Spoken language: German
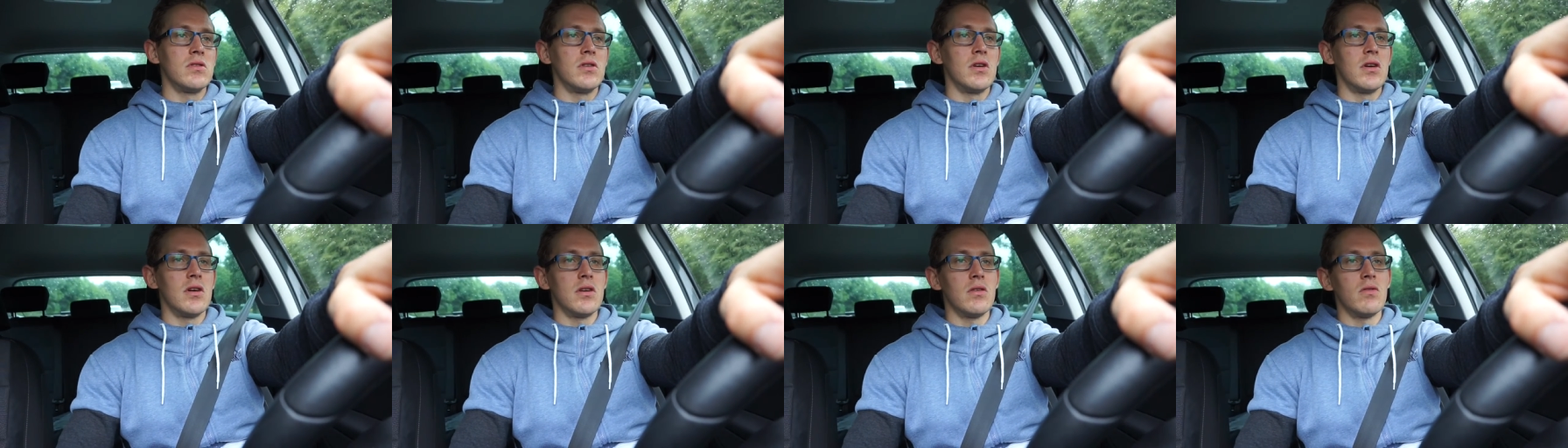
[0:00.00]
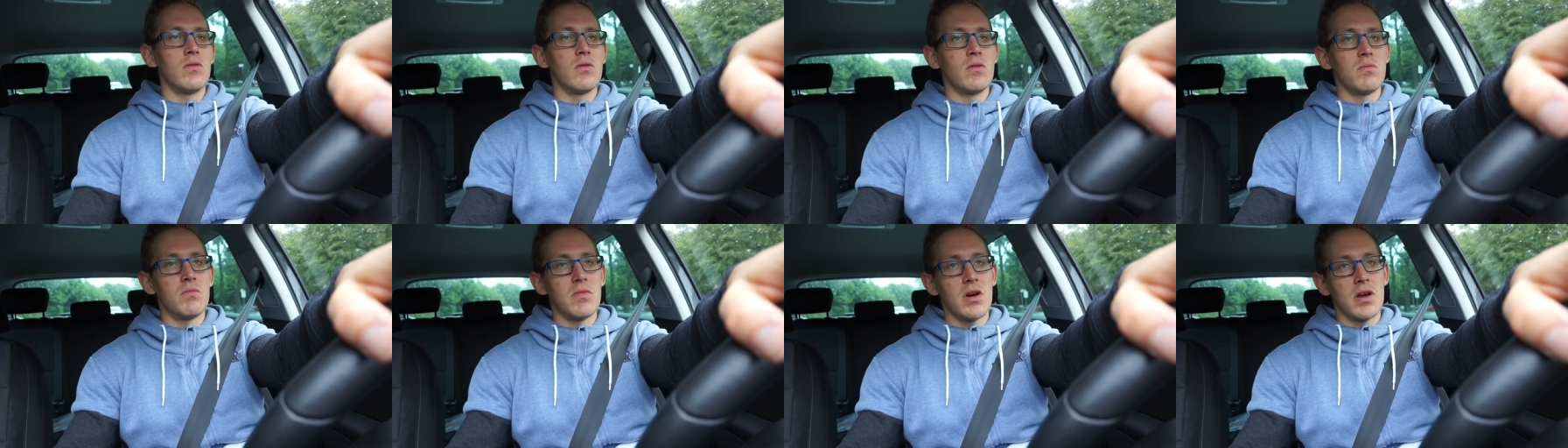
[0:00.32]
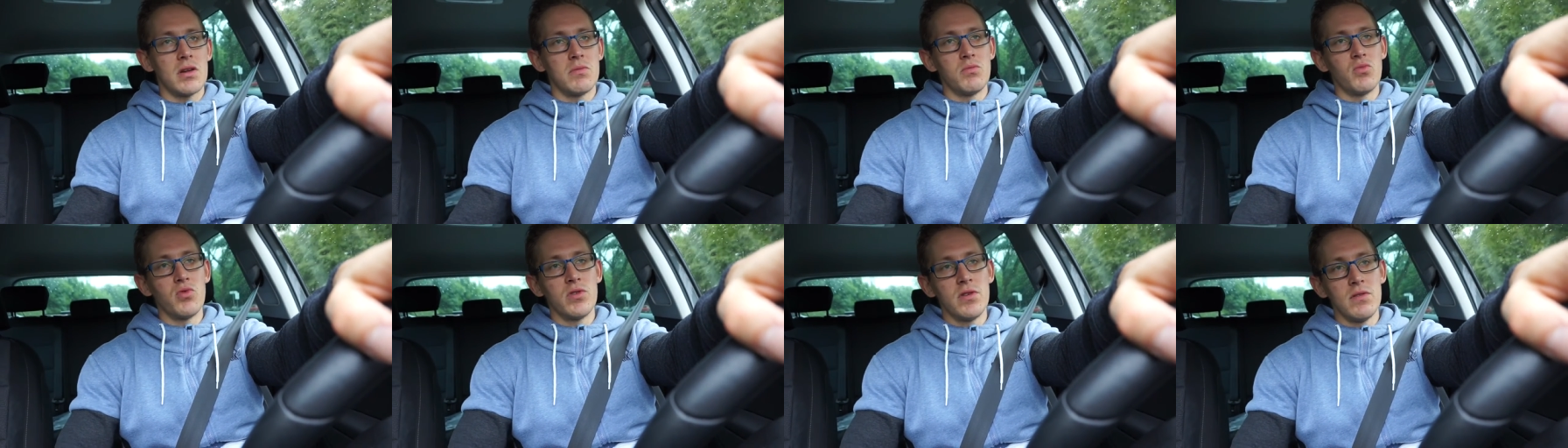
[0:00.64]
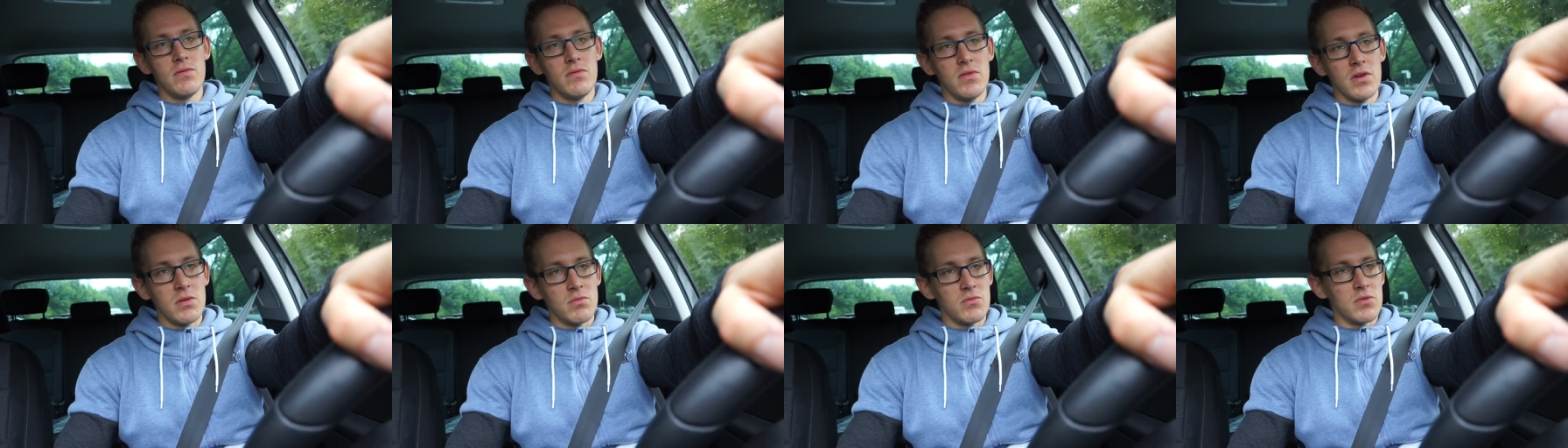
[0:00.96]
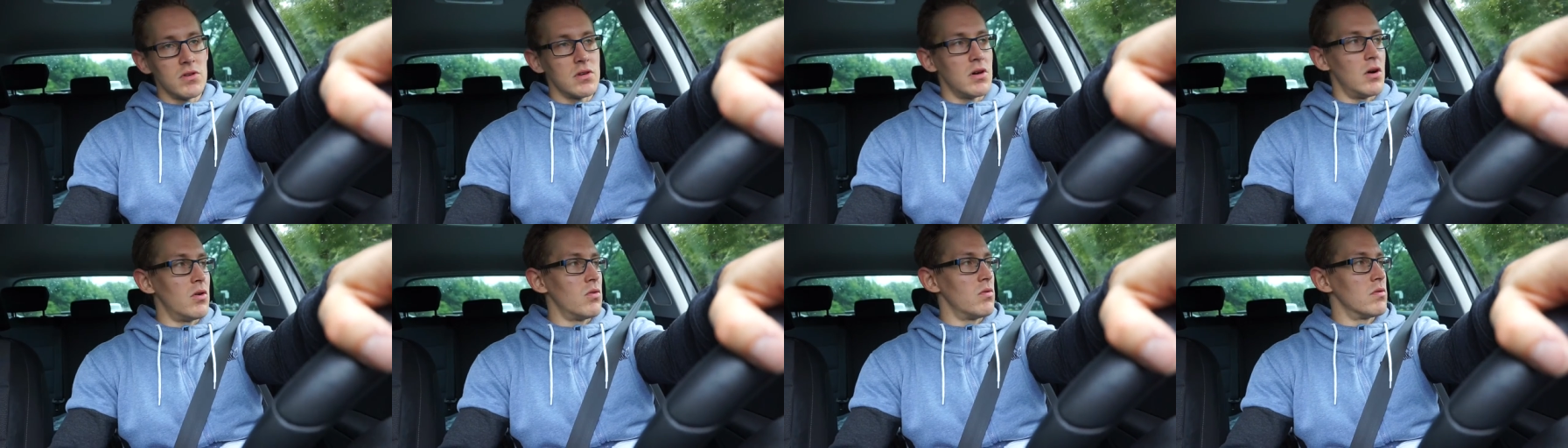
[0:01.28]
der junge Mann motiviert
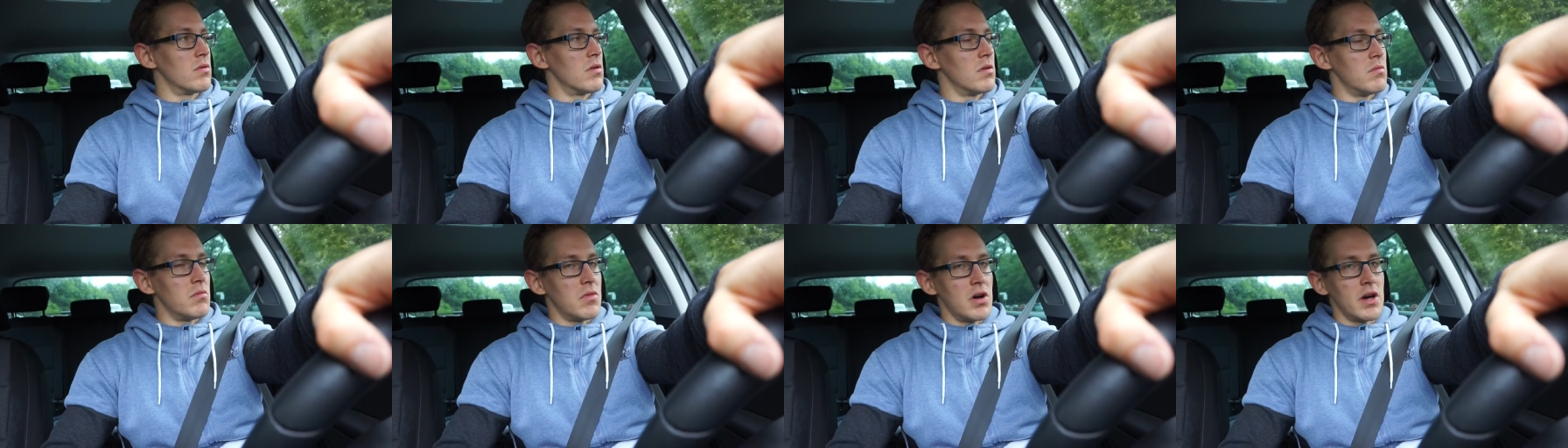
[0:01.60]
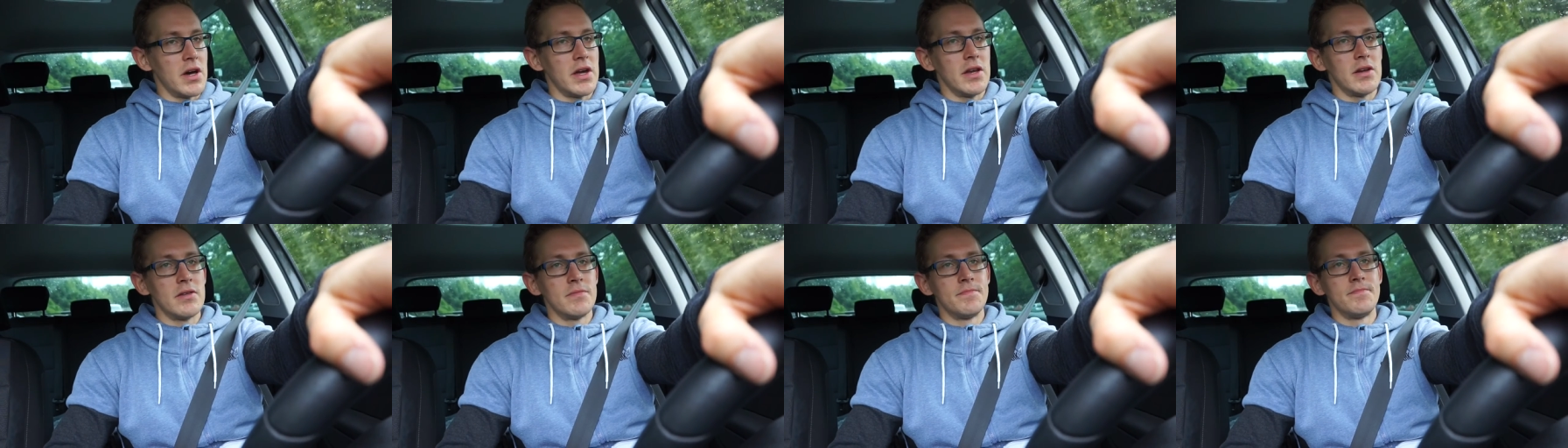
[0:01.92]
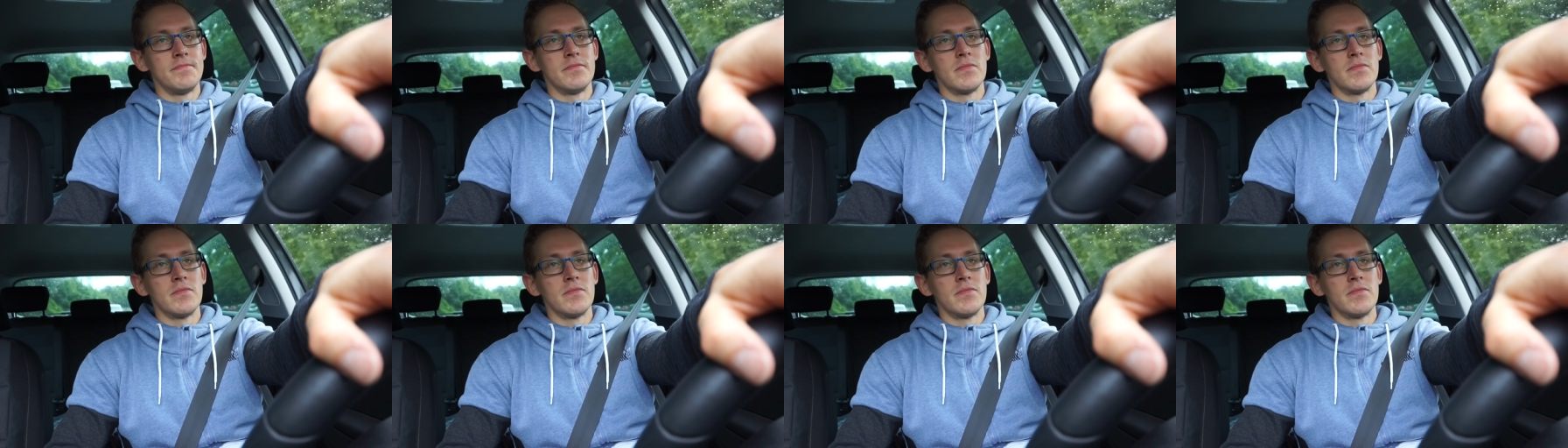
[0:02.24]
mich auch ungemein